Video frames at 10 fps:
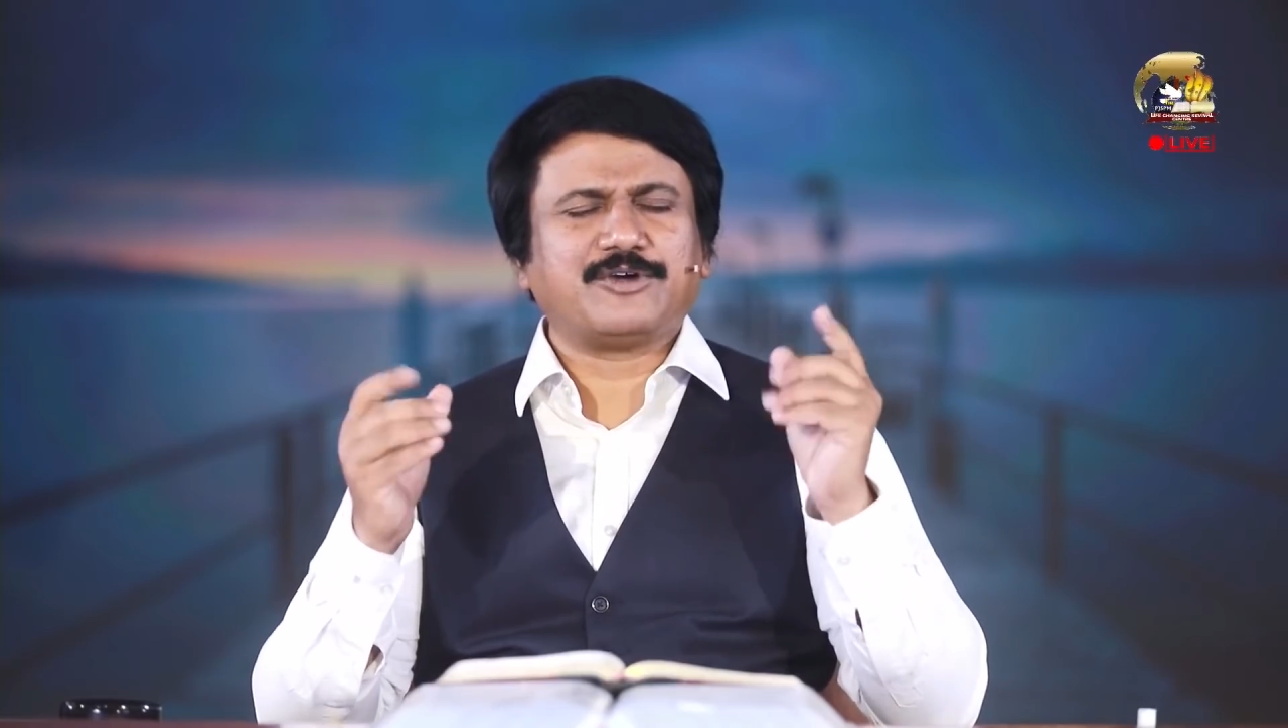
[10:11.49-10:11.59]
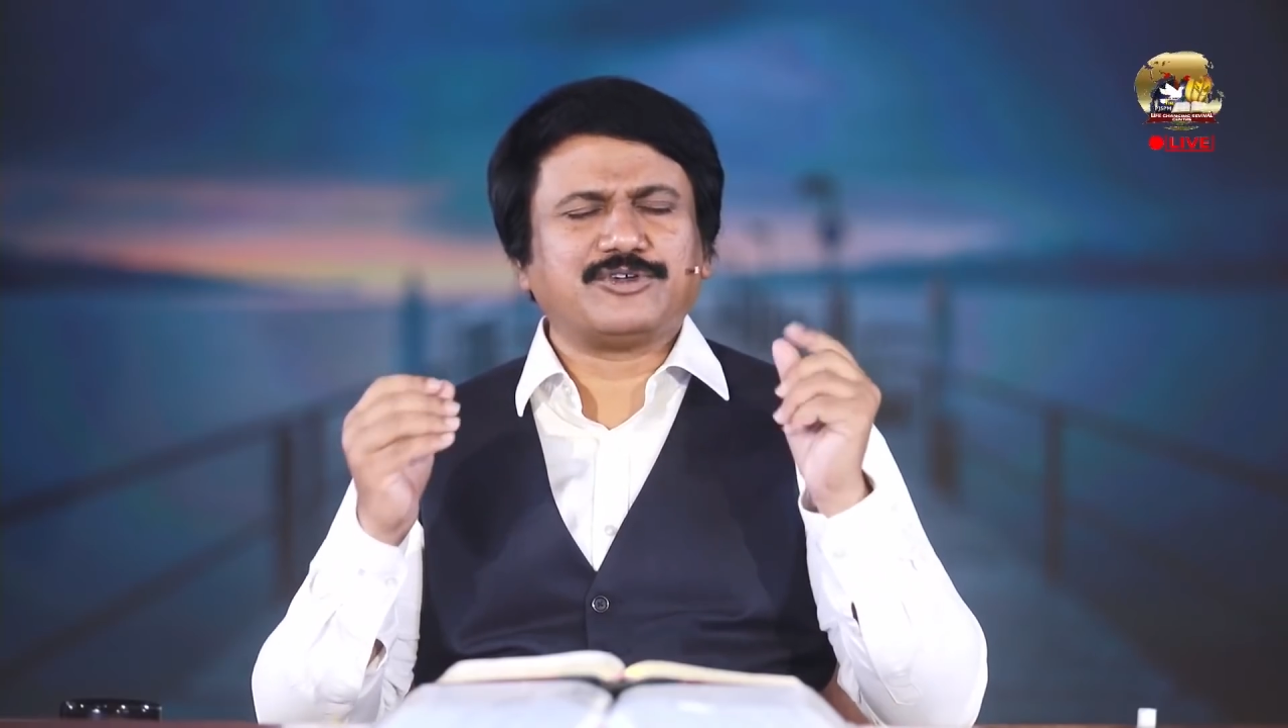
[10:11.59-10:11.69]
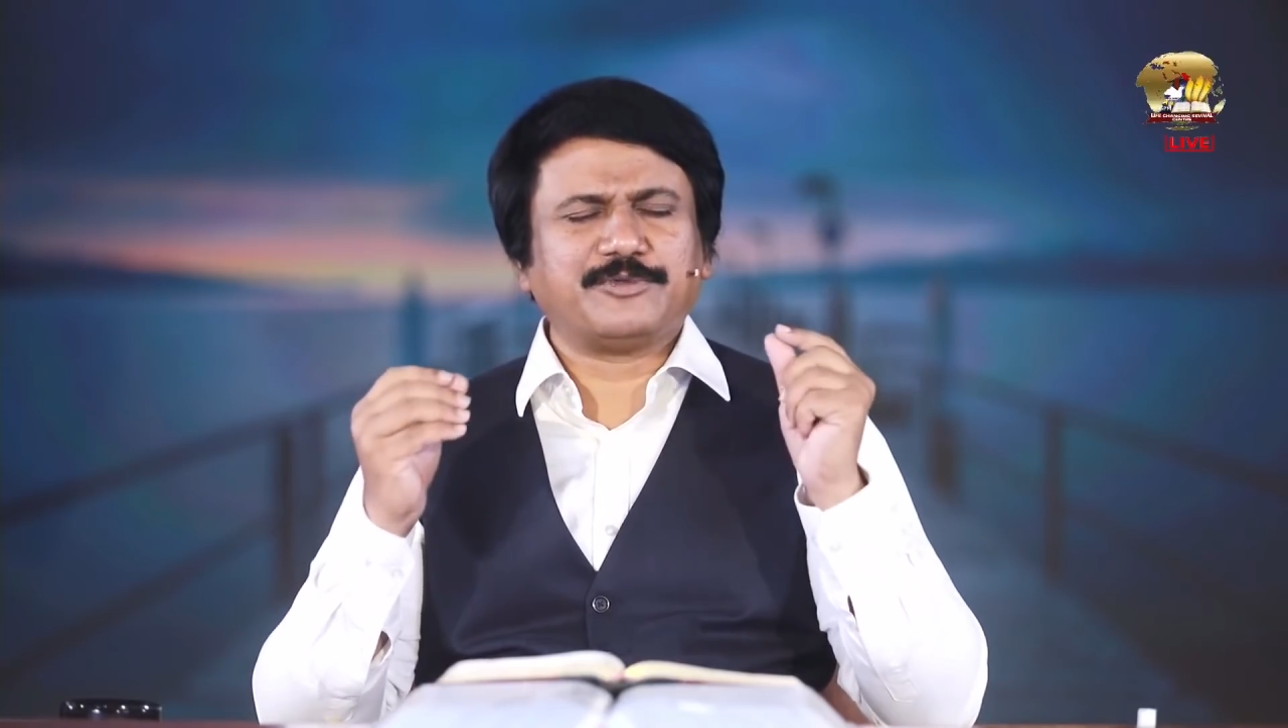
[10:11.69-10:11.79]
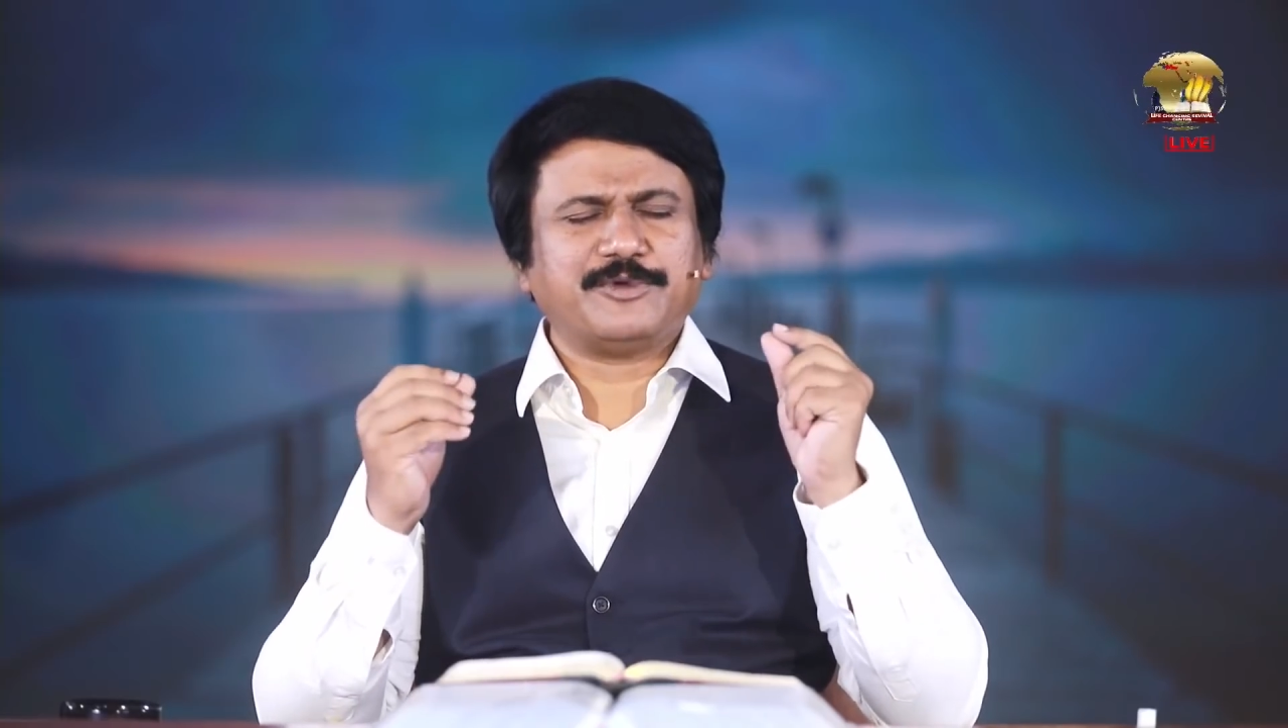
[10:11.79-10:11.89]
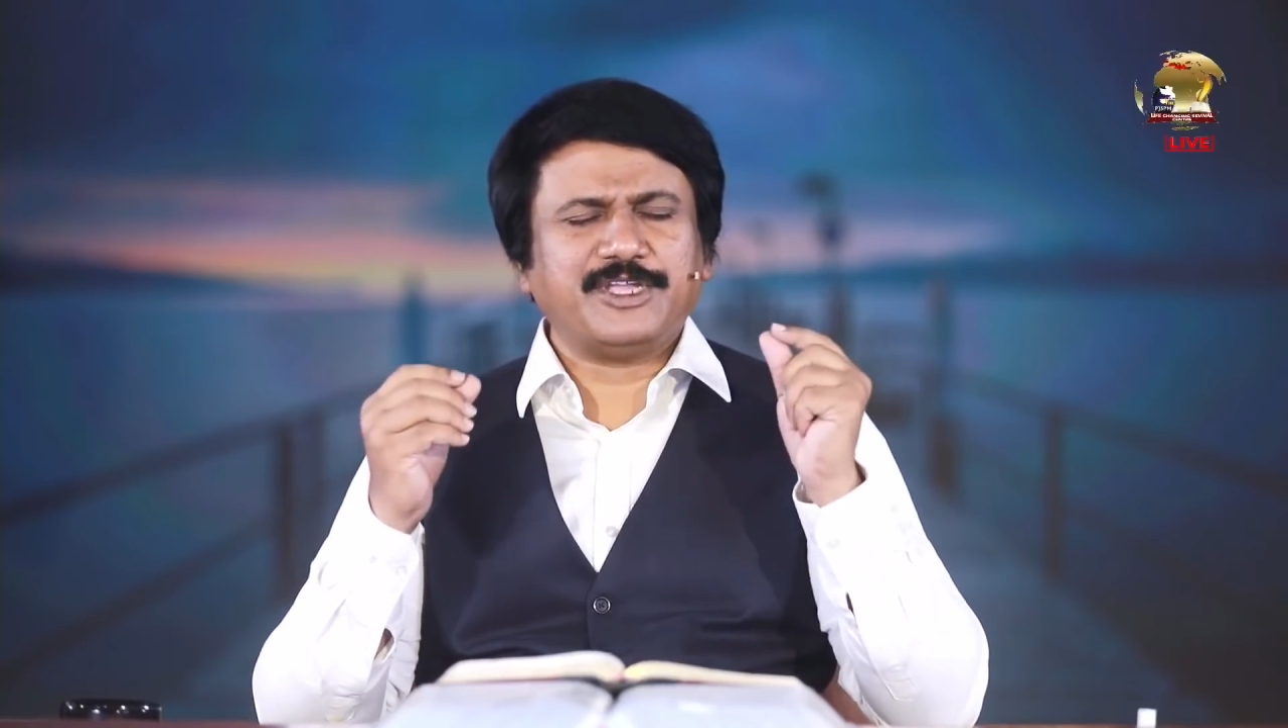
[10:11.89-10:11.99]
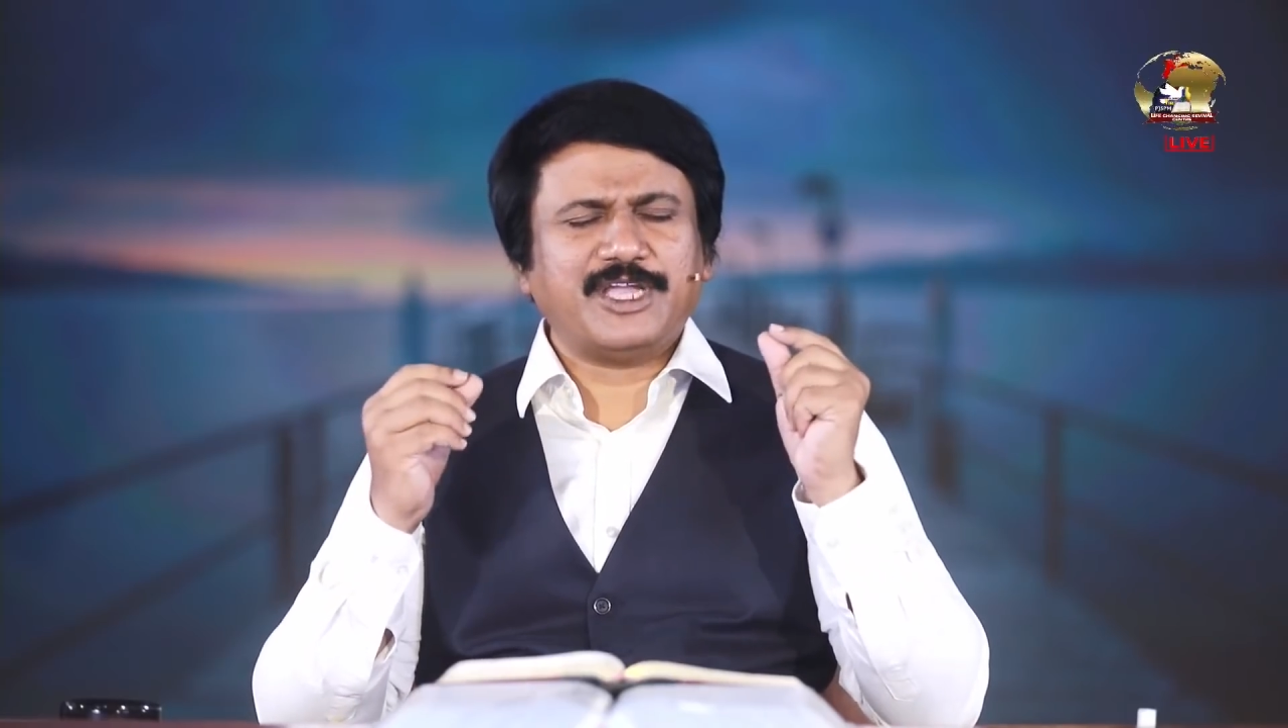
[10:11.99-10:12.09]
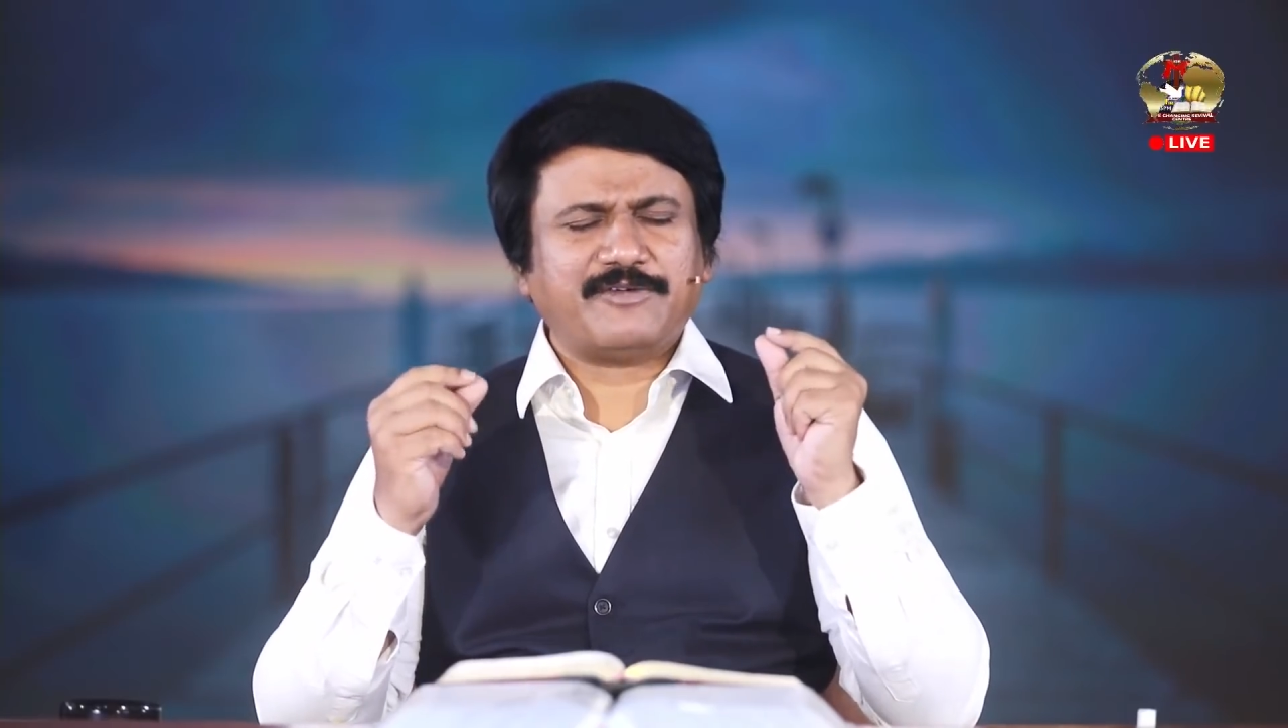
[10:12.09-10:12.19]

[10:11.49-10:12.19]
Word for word: కుటుంబం ఈ